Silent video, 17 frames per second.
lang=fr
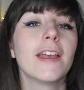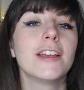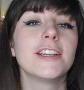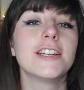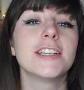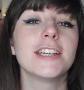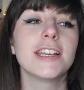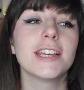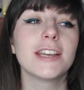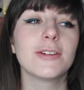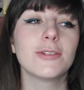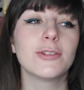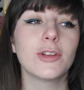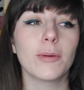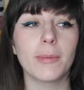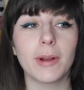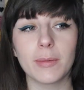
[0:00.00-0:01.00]
J'ai
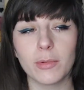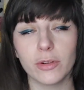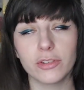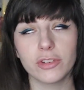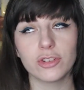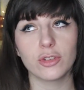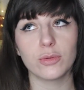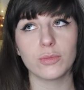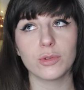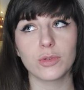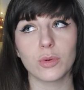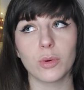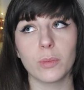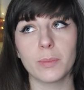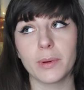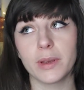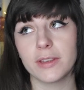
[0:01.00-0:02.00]
normalement, si je ne me
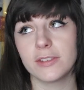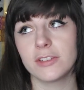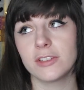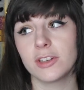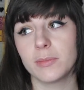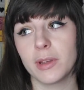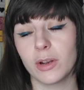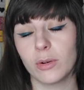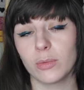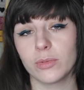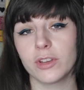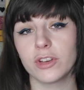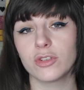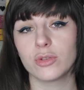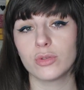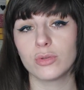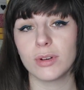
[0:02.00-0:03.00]
trompe pas et si j'ai bien
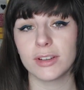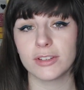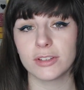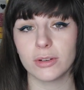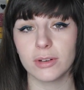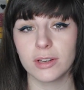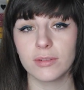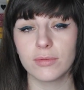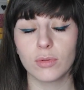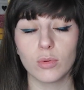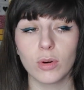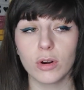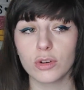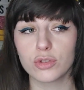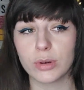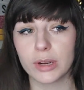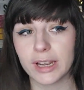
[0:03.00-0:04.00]
compté, je suis à 100 livres. Ou
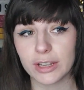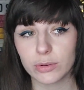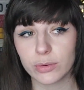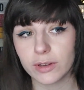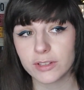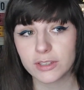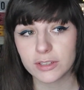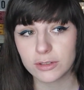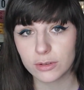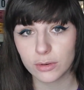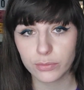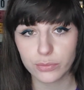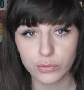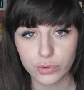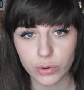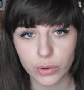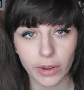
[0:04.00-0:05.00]
alors, je suis à
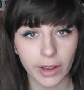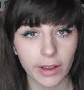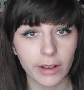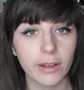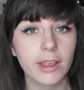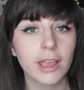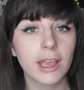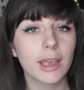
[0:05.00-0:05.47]
99 ou 101.